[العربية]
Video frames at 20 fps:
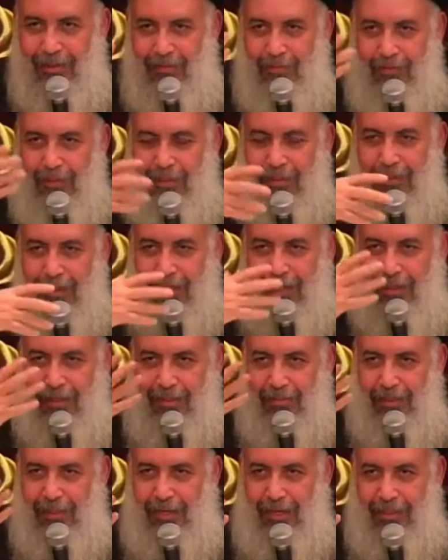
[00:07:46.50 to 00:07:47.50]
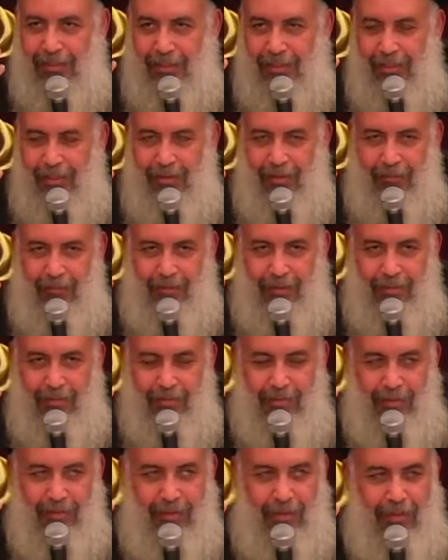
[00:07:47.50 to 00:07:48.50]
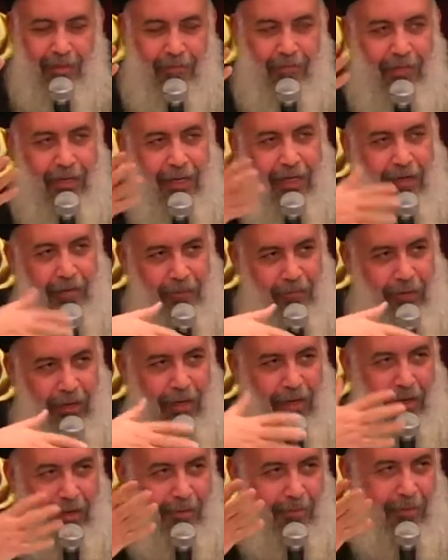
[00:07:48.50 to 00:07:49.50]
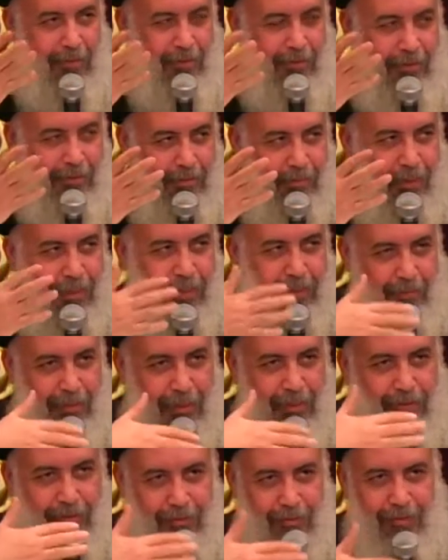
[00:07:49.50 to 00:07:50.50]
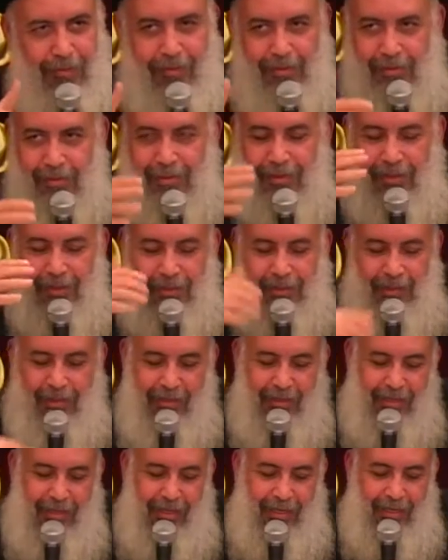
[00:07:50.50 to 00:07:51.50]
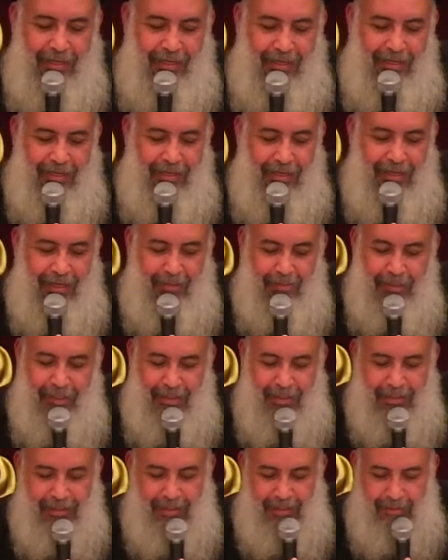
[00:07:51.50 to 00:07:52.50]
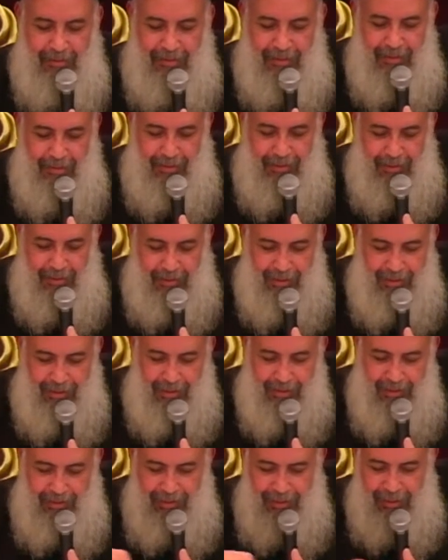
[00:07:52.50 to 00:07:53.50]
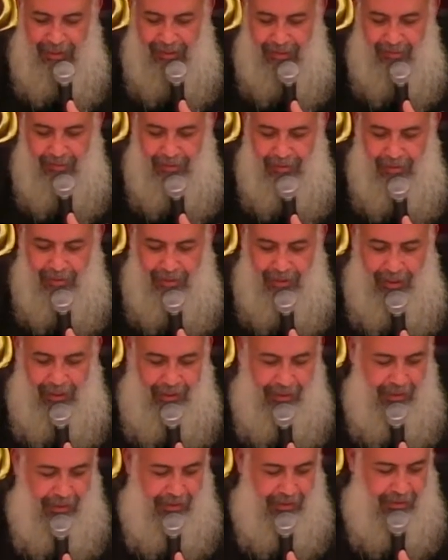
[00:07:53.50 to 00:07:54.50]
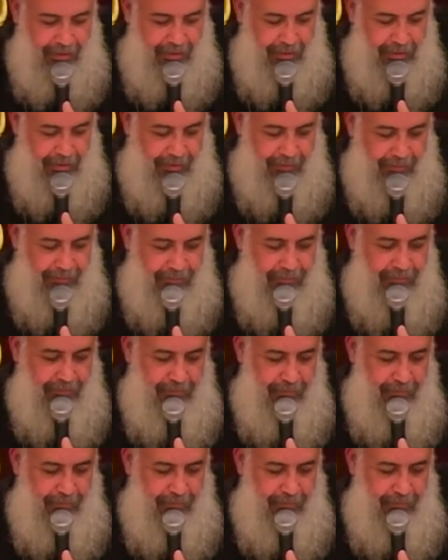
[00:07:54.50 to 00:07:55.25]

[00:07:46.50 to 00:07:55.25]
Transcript: بيصلي بقى عشان يفهم فجه فهمه بس برضه يعني العملية صعبة شوية يعني مش كل حاجة هتتكشف